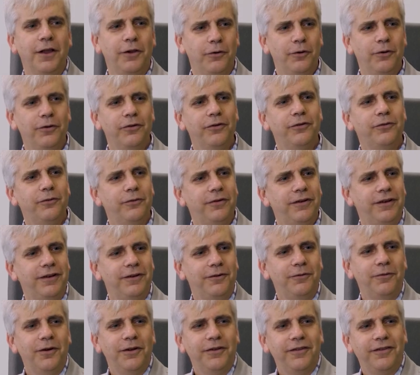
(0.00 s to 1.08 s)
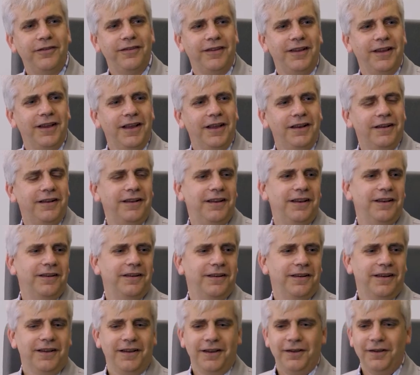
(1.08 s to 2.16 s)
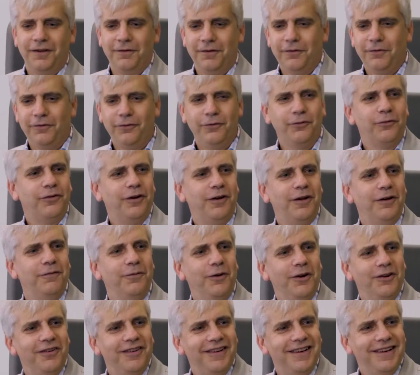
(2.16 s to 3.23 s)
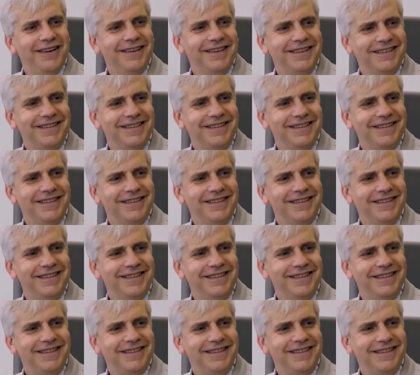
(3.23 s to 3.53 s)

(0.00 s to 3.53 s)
Könntest du dich kurz den Zuschauern vorstellen?